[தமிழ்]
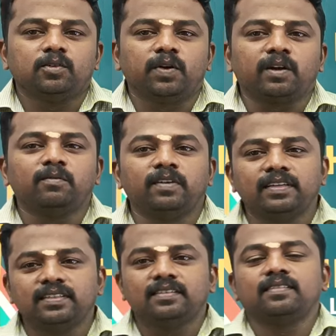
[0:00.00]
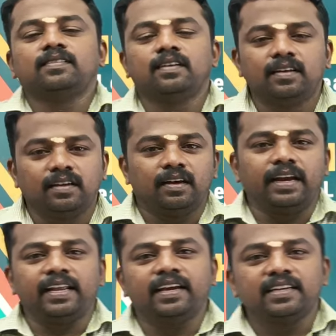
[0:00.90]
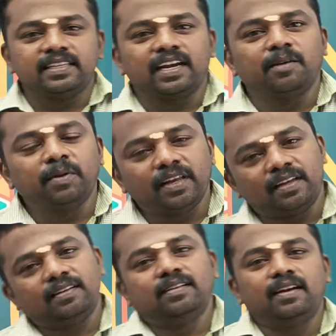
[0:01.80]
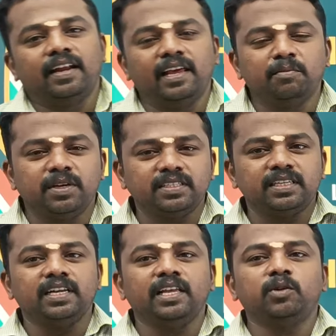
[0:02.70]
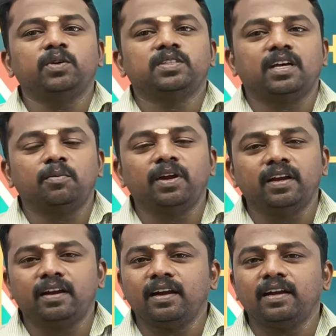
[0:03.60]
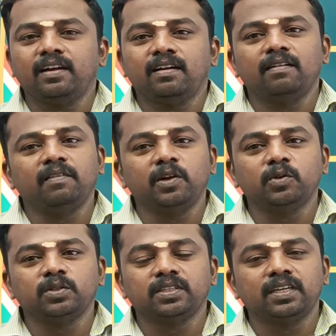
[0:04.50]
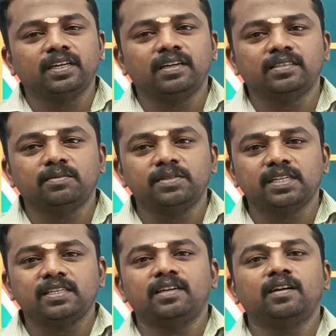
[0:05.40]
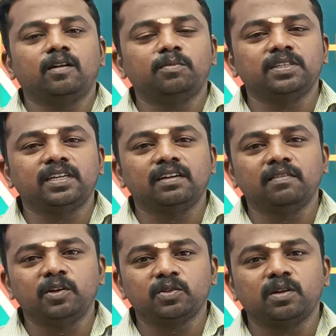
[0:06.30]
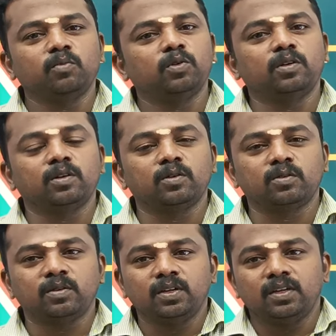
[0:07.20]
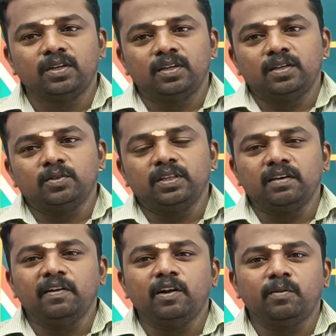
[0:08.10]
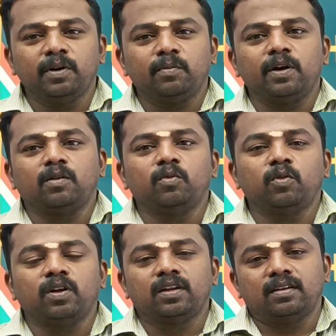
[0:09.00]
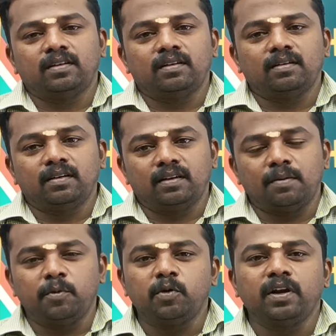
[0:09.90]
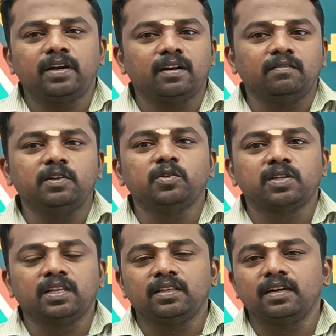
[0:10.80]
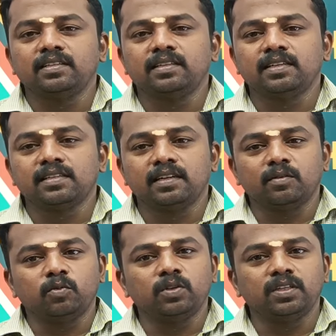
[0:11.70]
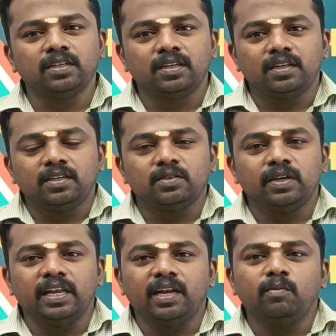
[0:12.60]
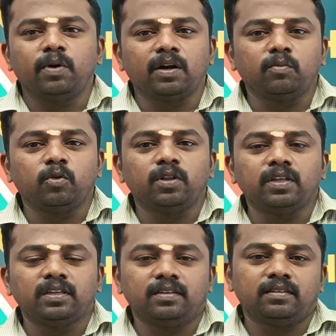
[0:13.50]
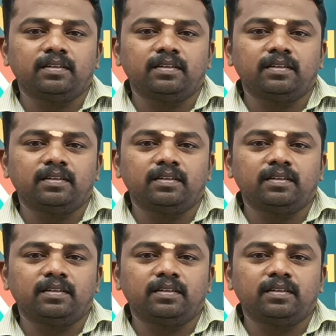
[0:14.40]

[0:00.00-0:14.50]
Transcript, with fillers: ஸோ வணக்கம் ஃப்ரெண்ட்ஸ் ஹைடெக் ஐஎஸ் அகாடமியில் டிஎன்பிசி டிஎன்யூஎஸ்ஆர்பி டெட் ரிலேட்டடான வீடியோஸ் என்னென்ன சப்ஜெக்ட் என்னென்ன டாபிக் ரிலேட்டான வீடியோஸ்லாம் போட்டுட்ருக்கோம் இந்த வீடியோ நம்ம என்ன பார்க்க போகிறோம்னா அப்டூட் ரிலேட்டடான வீடியோஸ்லாம் இந்த சீரீஸில் இருக்க போகுது ஸோ இன்றைக்கி நம்ம பார்க்க போகிறது